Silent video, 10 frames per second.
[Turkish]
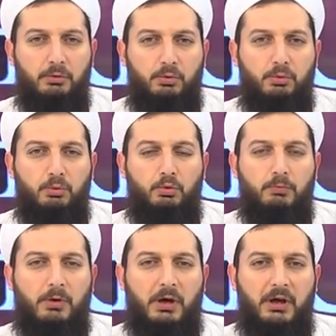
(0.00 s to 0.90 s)

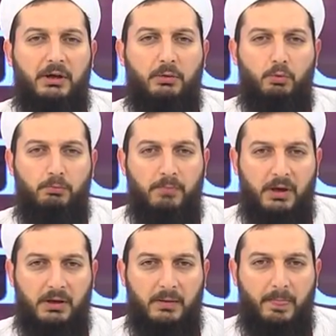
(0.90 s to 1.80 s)
Küntüm hayra ümme
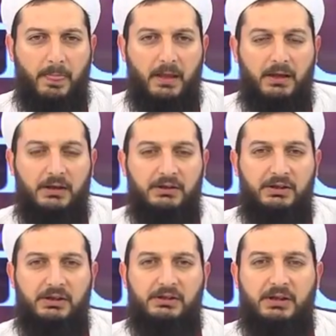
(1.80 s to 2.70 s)

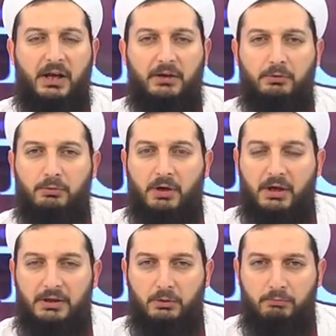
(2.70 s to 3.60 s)
siz en
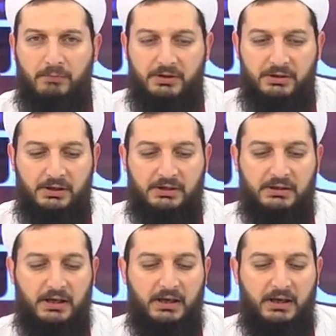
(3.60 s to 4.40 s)
hayırlı ümmetsiniz.